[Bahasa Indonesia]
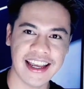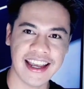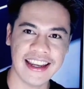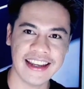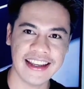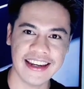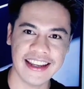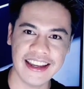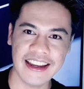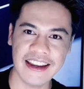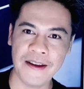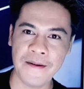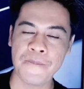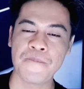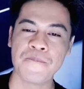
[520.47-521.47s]
saya
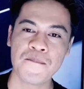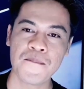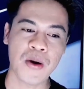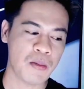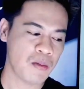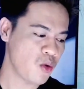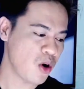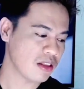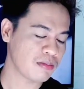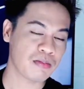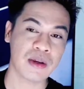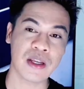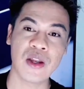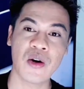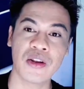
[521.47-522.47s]
ini membuat
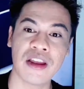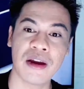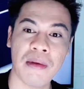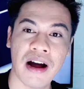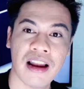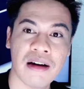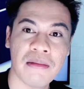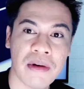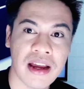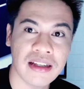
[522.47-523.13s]
videonya malam